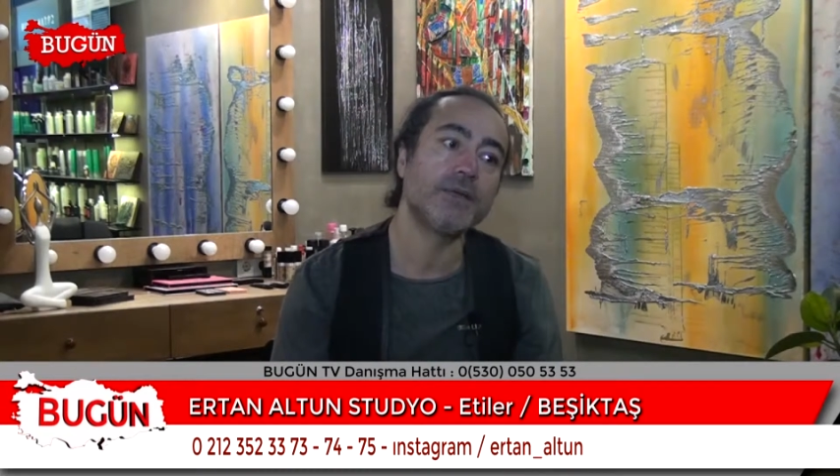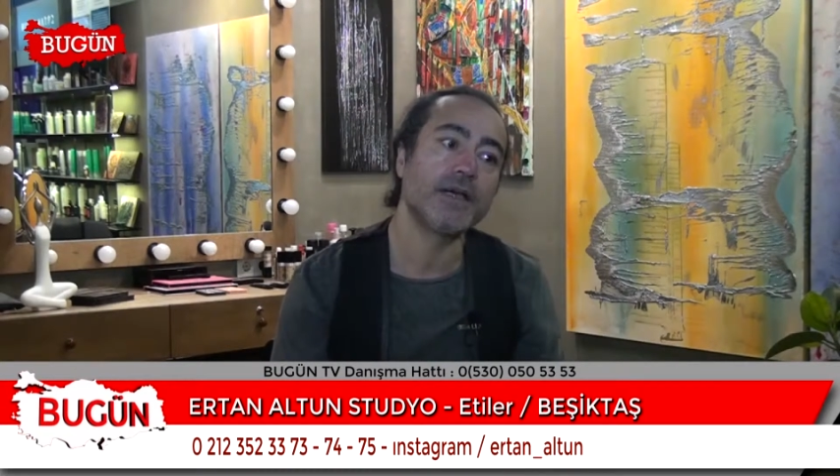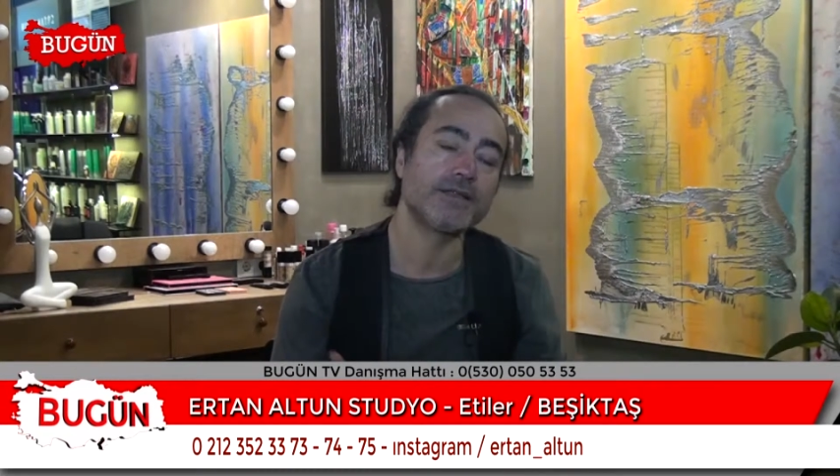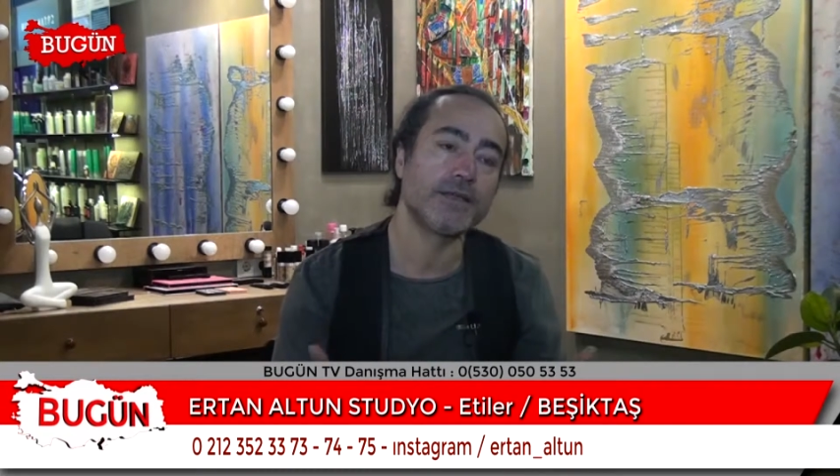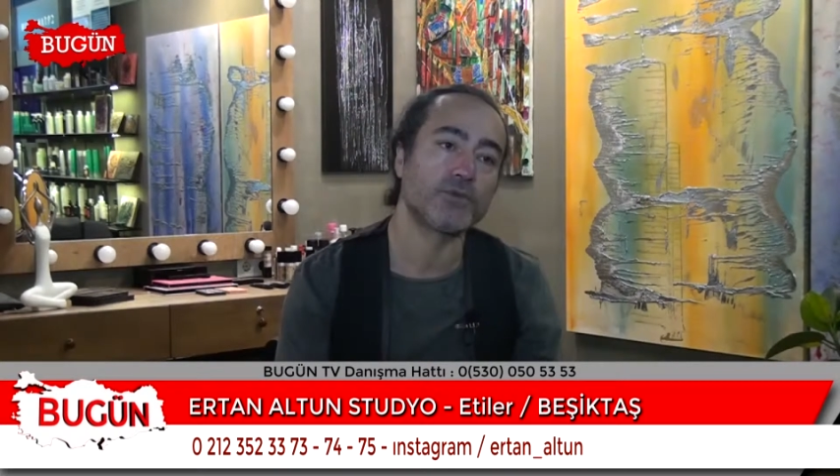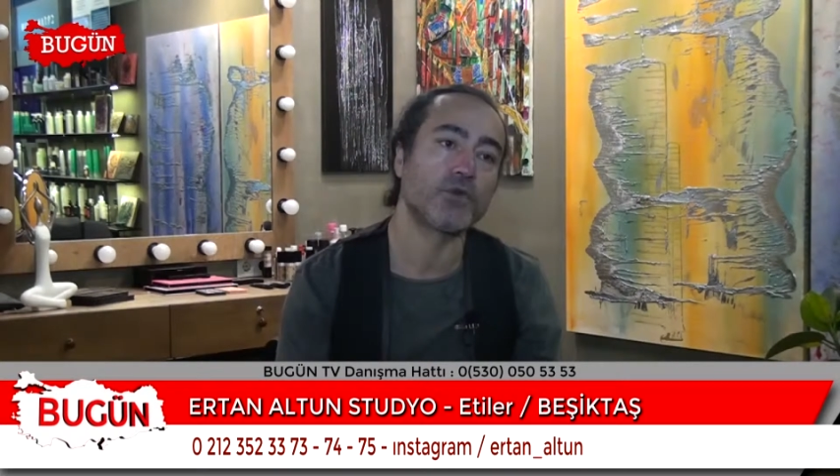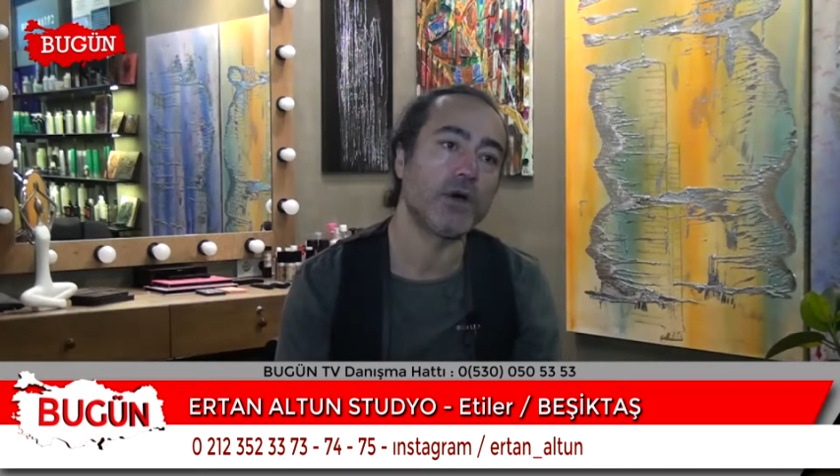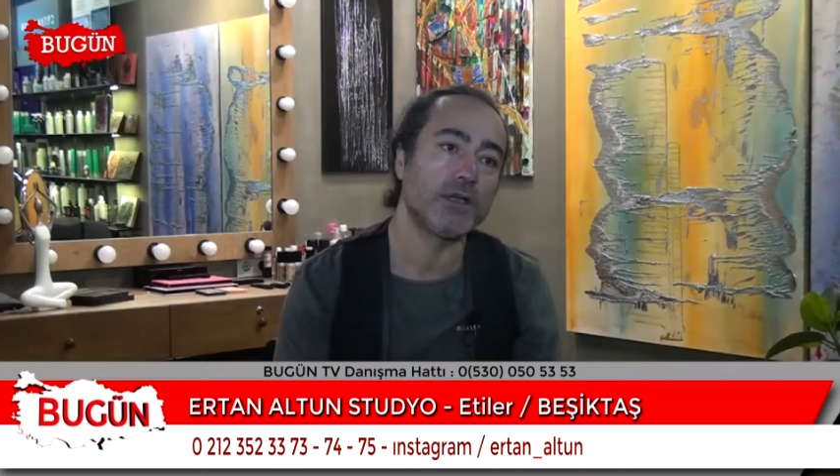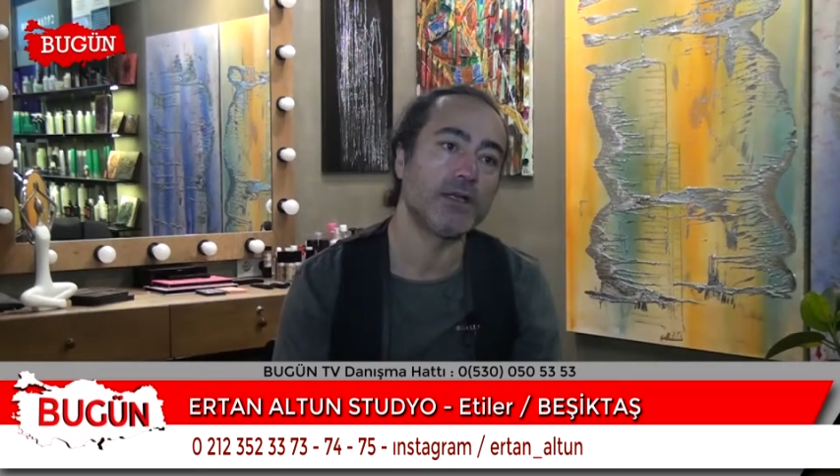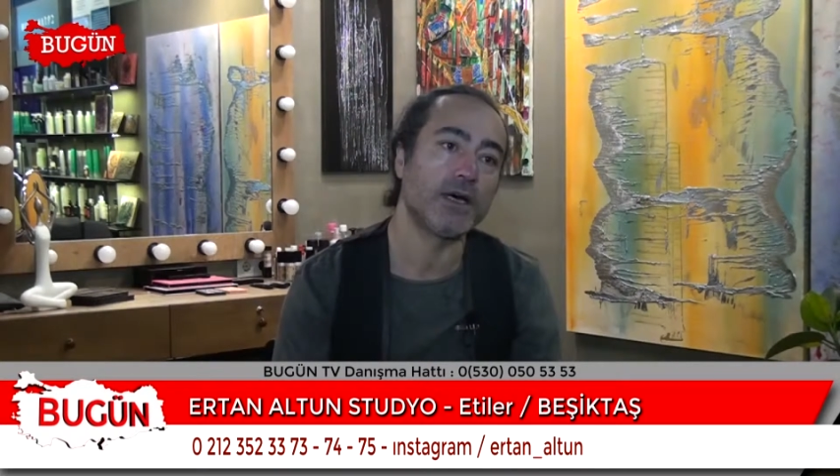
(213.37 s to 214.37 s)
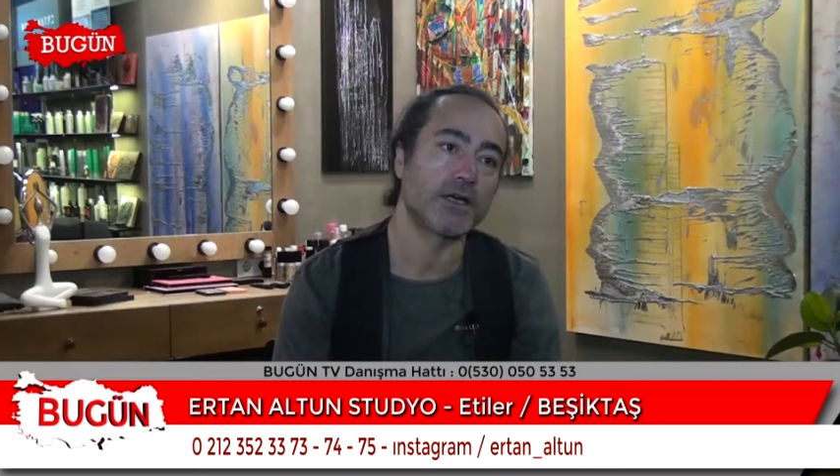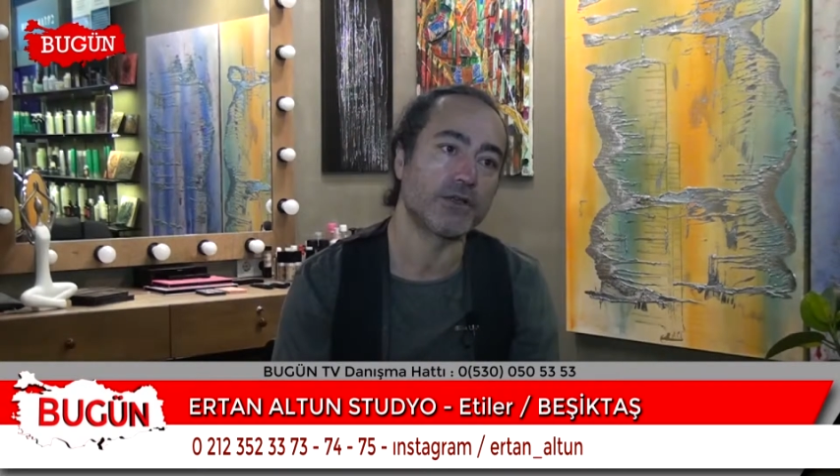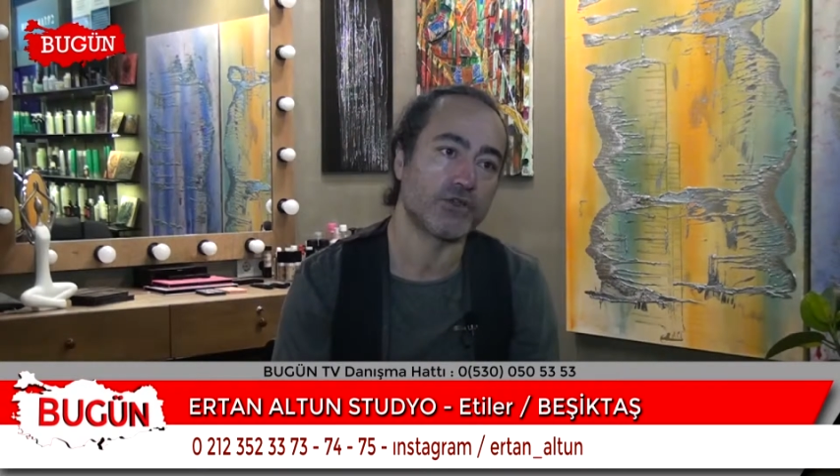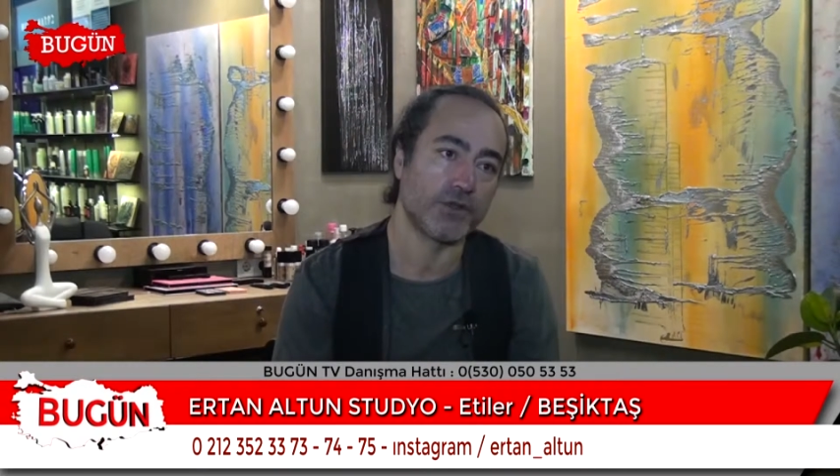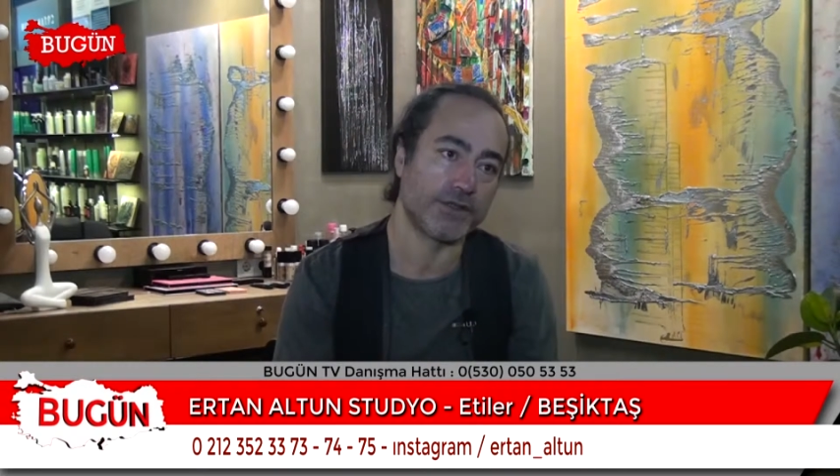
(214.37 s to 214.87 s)
biraz hep doğallığa
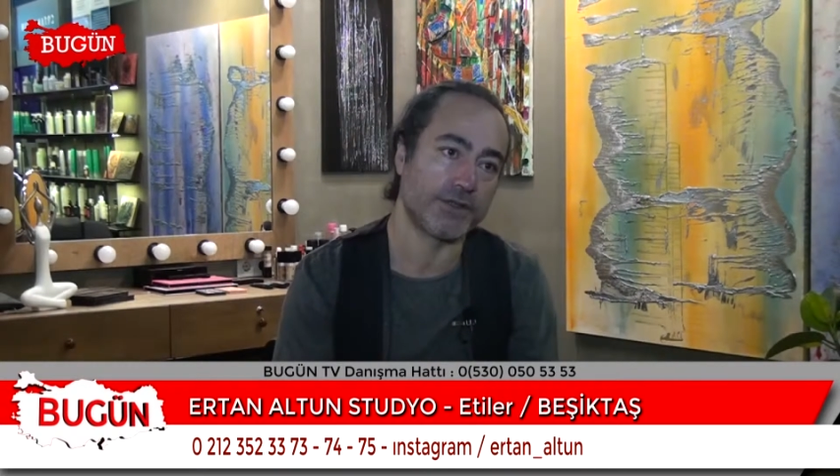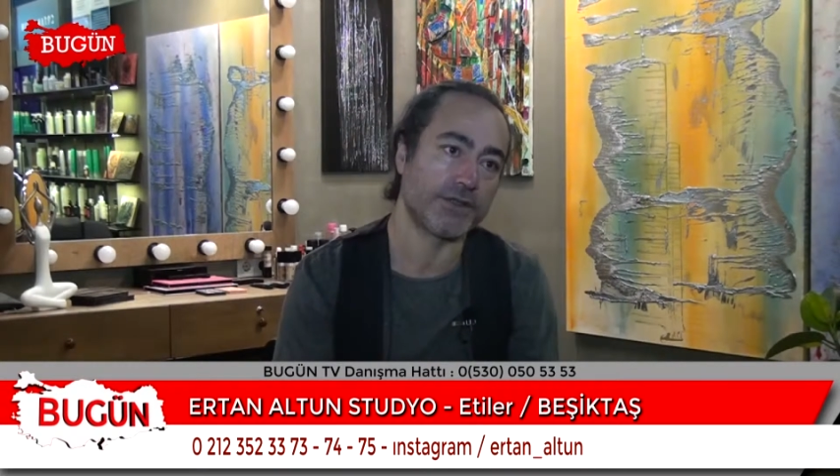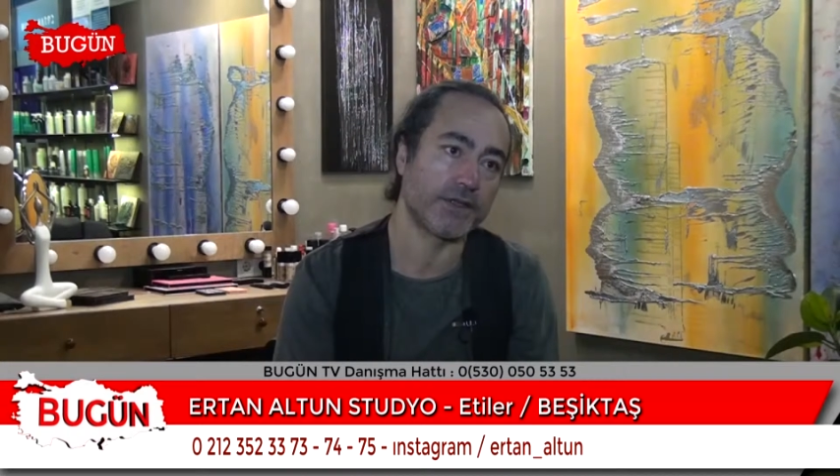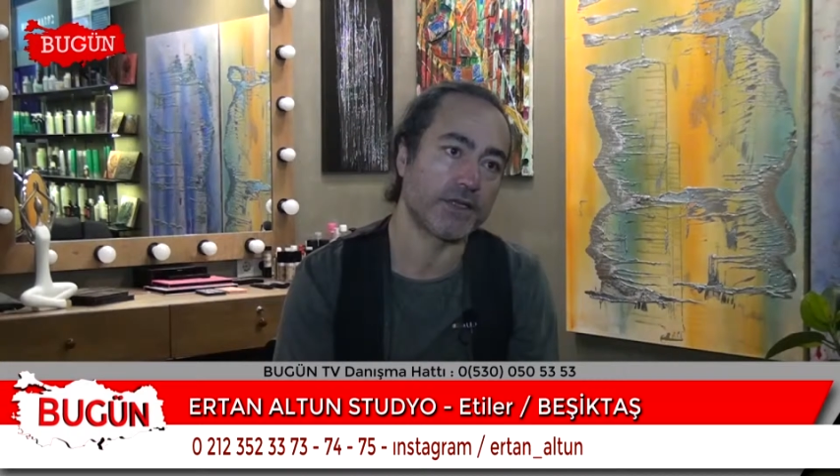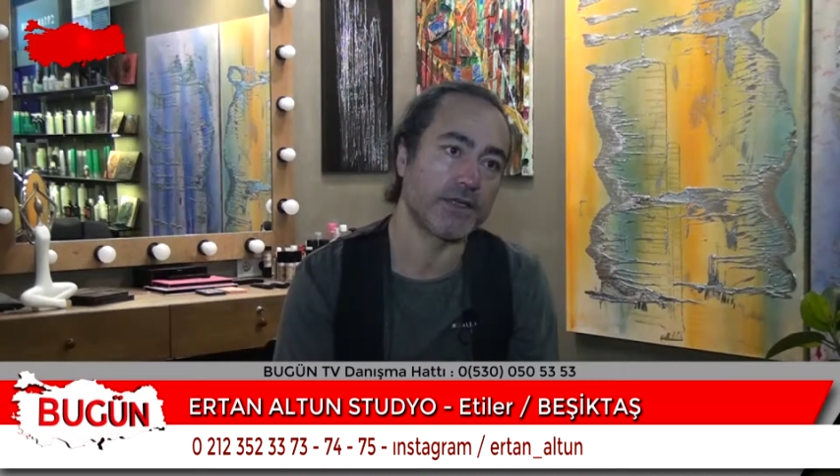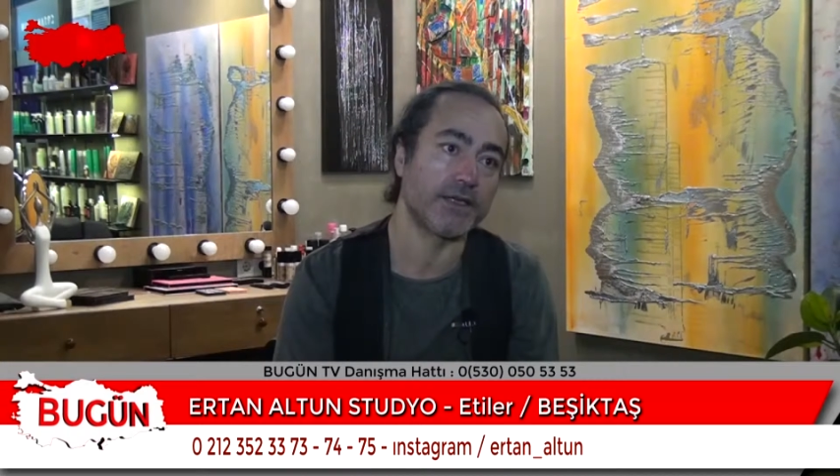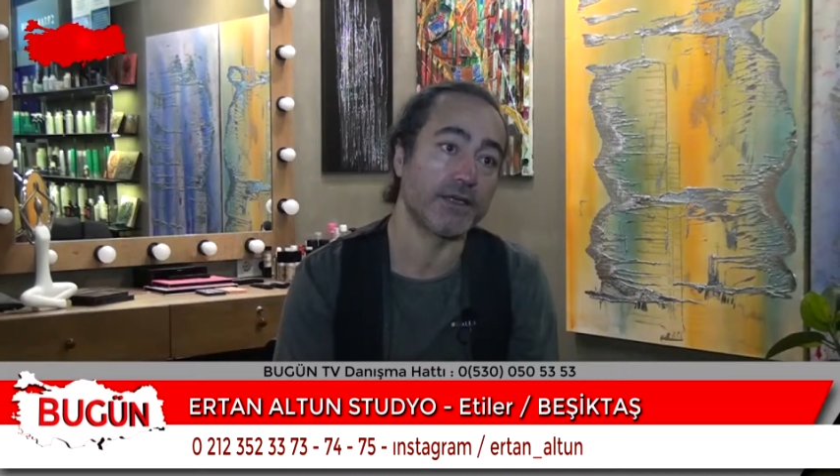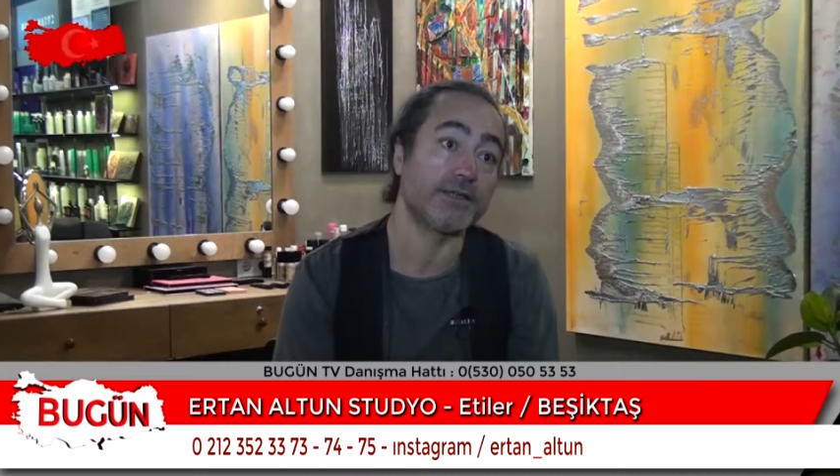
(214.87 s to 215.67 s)
kaçıyor eskisi kadar.